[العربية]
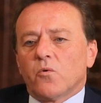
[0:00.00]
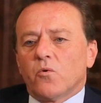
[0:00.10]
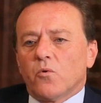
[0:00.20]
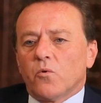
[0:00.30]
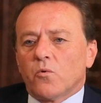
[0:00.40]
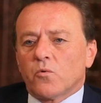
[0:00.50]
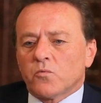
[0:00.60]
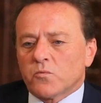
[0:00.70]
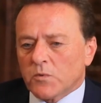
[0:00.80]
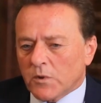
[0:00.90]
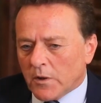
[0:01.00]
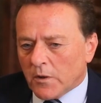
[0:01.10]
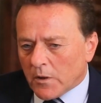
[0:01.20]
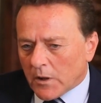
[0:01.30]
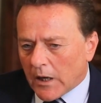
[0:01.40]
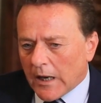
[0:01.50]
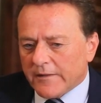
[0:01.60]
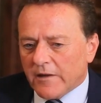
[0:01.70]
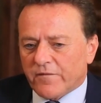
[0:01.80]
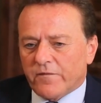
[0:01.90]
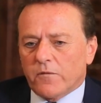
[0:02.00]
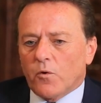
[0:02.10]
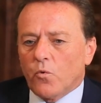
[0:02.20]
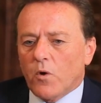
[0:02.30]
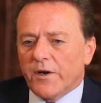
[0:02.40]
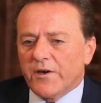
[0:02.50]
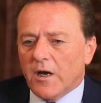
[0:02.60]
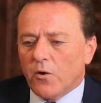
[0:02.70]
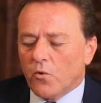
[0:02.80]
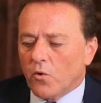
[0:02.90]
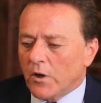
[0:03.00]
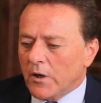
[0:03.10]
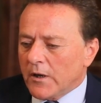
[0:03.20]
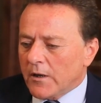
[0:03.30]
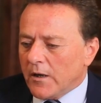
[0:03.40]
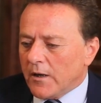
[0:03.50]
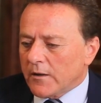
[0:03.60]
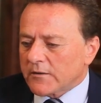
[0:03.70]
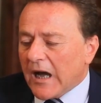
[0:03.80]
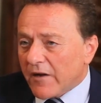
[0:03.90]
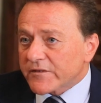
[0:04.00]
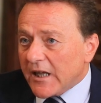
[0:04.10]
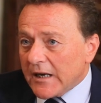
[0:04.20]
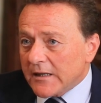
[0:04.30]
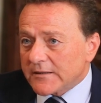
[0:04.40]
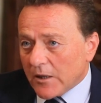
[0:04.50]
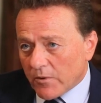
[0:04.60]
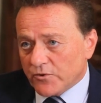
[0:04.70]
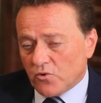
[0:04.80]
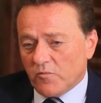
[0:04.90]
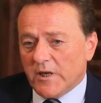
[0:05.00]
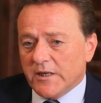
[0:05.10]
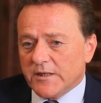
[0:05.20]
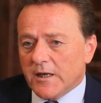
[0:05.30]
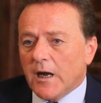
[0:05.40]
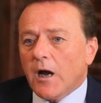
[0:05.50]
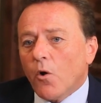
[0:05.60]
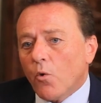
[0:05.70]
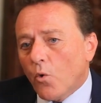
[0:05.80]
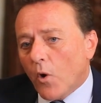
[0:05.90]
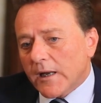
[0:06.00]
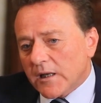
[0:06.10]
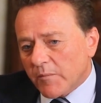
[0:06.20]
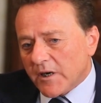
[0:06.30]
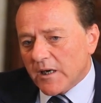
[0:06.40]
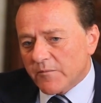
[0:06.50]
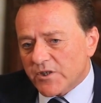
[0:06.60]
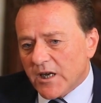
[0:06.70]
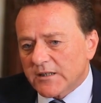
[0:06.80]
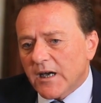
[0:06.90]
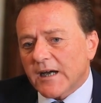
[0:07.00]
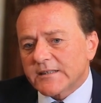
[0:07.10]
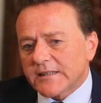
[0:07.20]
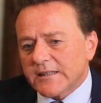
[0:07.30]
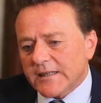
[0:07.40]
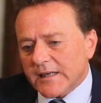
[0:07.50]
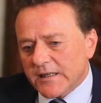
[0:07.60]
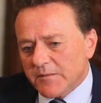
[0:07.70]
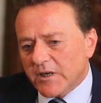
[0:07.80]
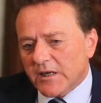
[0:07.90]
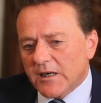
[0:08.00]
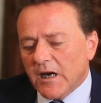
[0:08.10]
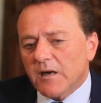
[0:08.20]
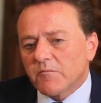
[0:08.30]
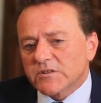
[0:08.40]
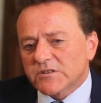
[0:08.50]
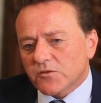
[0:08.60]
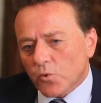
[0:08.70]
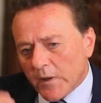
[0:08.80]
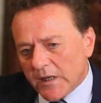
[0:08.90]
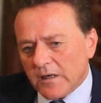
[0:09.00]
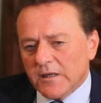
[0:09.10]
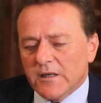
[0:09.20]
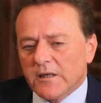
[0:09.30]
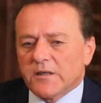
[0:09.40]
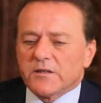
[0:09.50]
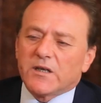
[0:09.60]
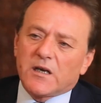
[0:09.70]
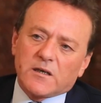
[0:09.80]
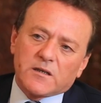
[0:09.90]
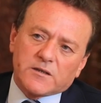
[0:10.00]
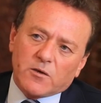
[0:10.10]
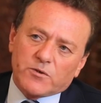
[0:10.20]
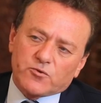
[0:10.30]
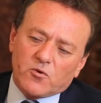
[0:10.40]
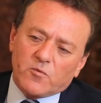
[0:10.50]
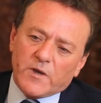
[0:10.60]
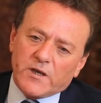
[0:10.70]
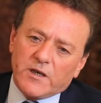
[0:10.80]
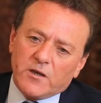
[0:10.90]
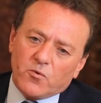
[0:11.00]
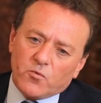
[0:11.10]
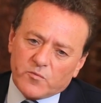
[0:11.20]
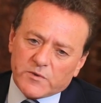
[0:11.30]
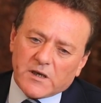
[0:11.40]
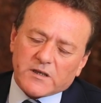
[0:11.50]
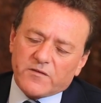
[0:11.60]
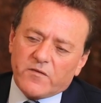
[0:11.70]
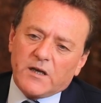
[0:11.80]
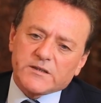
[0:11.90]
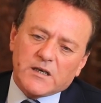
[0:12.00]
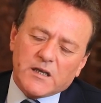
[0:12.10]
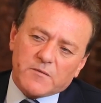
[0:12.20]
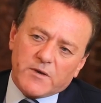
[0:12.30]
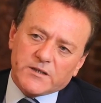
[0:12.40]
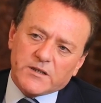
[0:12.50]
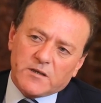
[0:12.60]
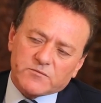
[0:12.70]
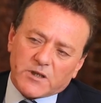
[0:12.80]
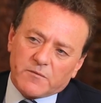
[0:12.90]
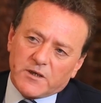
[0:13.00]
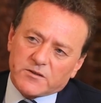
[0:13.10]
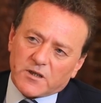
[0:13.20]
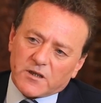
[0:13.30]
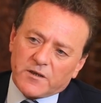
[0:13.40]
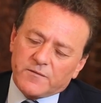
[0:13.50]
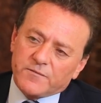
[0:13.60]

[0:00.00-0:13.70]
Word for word: والهدف هو انه آه، تحافظ على التوازن المالي ديالها وهذا البرنامج هذا غادي يمكنها من تطوير ديال التوازن المالي ومن ارتفاع ديال الارباح ديالها مستقبلا ان شاء الله